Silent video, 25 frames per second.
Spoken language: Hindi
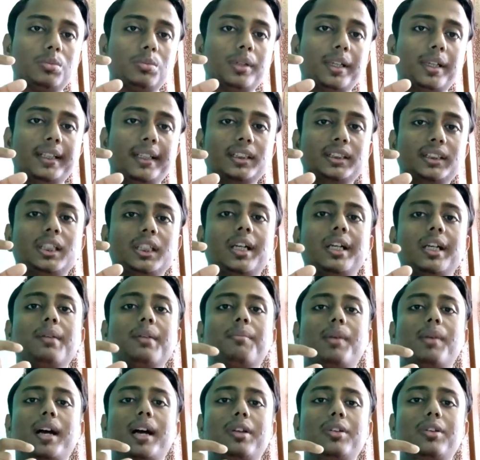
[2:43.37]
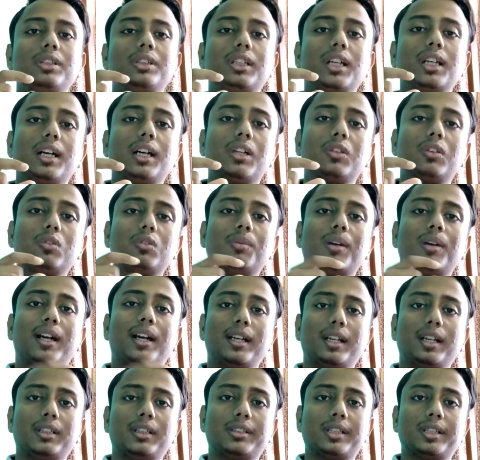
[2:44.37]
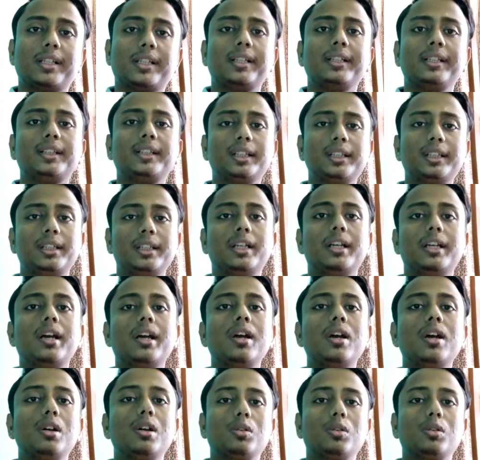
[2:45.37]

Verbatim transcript: तुम एन बायोलॉजी का अगर तुम अंडरस्टैंडिंग के लिए